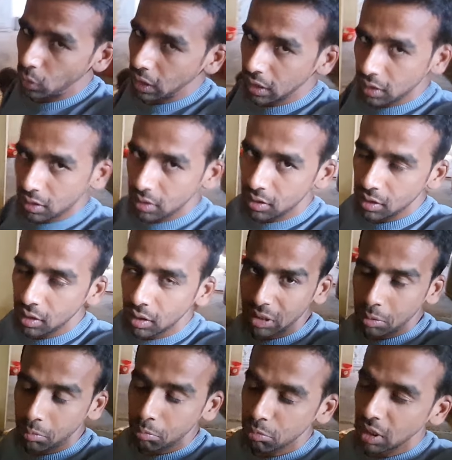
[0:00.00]
हुआ करती थी
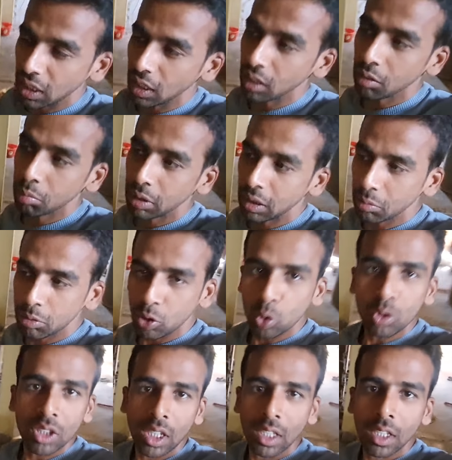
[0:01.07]
मतलब अभी है आप अब इनको
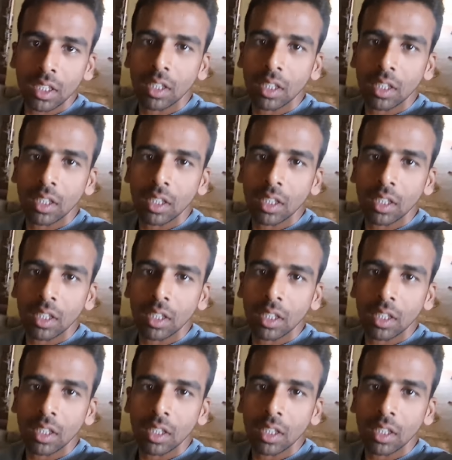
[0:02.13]
सेल कर